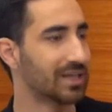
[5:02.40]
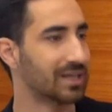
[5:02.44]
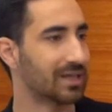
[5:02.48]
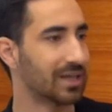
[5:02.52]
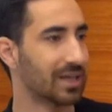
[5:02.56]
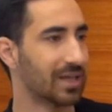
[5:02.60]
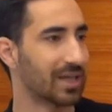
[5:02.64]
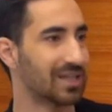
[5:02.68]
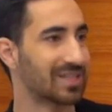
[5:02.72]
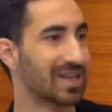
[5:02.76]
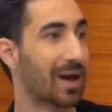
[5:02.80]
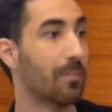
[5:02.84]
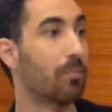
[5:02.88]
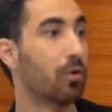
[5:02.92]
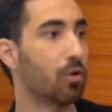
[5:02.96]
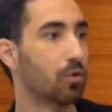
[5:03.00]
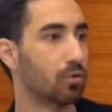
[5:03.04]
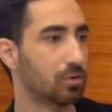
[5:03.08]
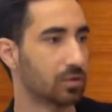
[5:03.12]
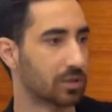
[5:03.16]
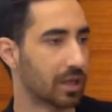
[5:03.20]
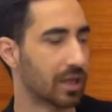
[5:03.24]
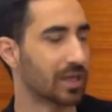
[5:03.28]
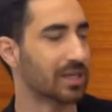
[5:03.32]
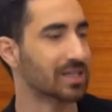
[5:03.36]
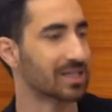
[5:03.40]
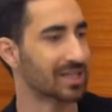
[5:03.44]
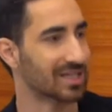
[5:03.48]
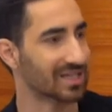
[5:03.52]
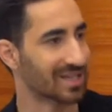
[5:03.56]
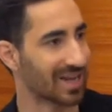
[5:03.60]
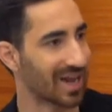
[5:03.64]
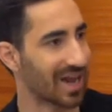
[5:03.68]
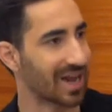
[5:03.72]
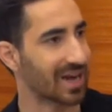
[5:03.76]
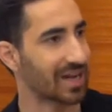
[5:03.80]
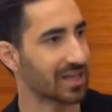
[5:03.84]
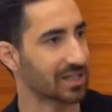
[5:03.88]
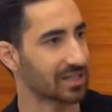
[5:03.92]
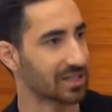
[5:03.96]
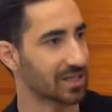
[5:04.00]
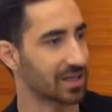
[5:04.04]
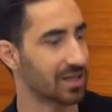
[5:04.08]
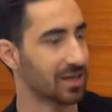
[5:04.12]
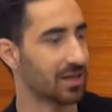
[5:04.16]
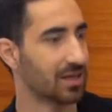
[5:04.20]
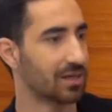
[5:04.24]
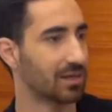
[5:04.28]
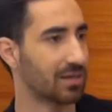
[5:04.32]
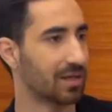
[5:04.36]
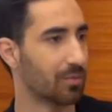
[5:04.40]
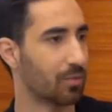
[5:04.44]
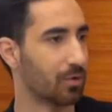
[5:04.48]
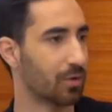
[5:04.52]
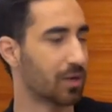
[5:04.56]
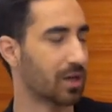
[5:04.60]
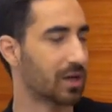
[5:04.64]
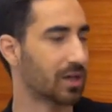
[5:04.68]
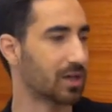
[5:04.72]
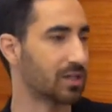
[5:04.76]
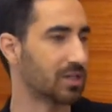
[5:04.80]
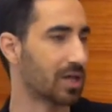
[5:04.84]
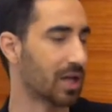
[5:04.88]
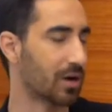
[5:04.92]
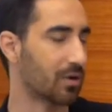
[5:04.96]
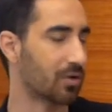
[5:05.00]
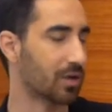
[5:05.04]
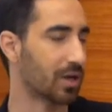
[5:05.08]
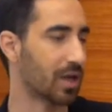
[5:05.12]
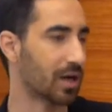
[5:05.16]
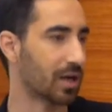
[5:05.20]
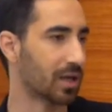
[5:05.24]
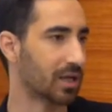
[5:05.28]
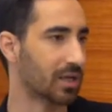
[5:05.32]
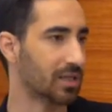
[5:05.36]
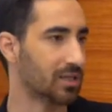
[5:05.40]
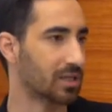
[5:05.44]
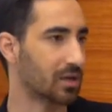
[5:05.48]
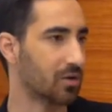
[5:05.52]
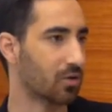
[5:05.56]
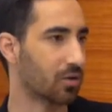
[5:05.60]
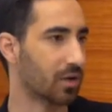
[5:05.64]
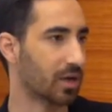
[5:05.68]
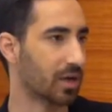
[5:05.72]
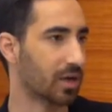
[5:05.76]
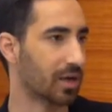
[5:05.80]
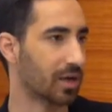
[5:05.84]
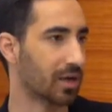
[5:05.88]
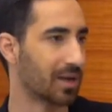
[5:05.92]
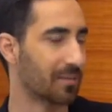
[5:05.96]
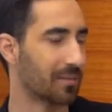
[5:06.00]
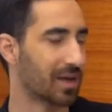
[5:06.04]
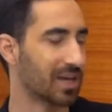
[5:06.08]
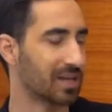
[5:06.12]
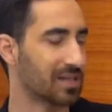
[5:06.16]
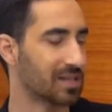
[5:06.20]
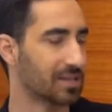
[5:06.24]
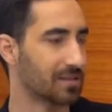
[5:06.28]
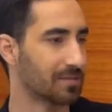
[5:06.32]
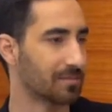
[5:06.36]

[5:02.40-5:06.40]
tiene esa voluntad y esas ganas de poder desarrollar? ¿Qué es lo que, pues veis?